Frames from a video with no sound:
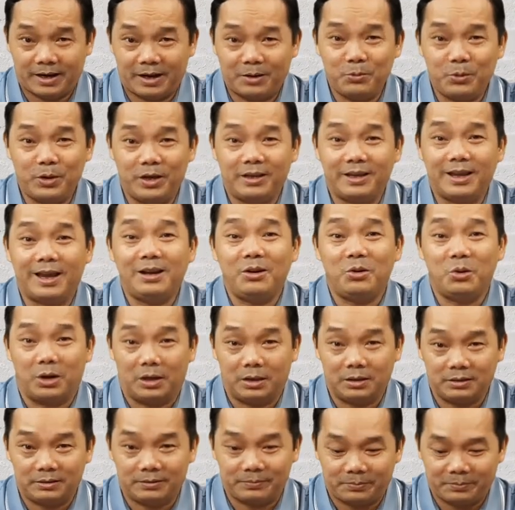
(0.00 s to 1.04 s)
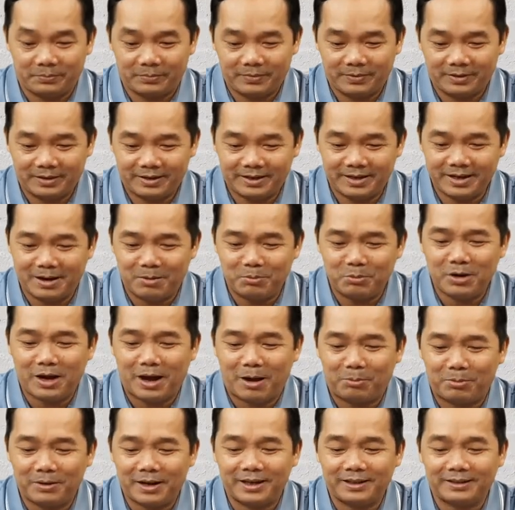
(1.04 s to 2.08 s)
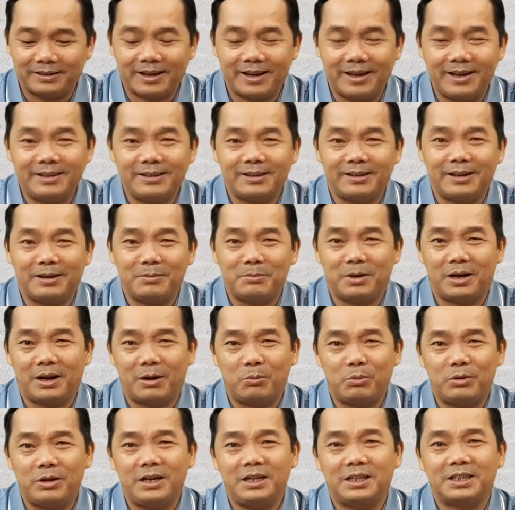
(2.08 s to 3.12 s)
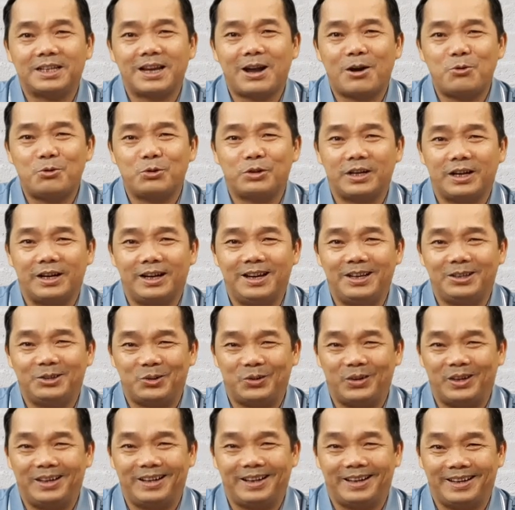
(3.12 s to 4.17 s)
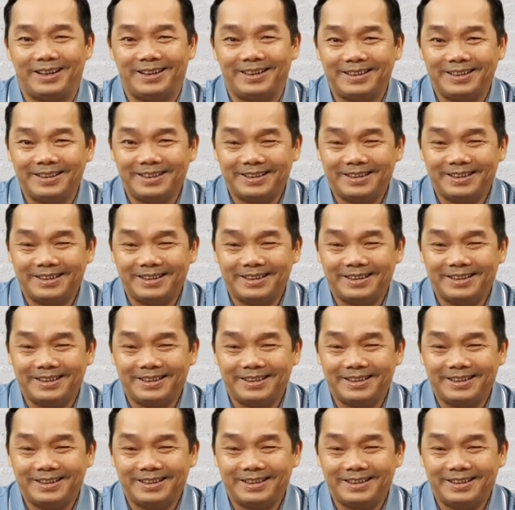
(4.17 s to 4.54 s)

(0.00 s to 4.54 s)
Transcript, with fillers: Huyền giải luận, chứ không có học Lai Thế, cho nên mình không có đi sâu sang cái chuyện là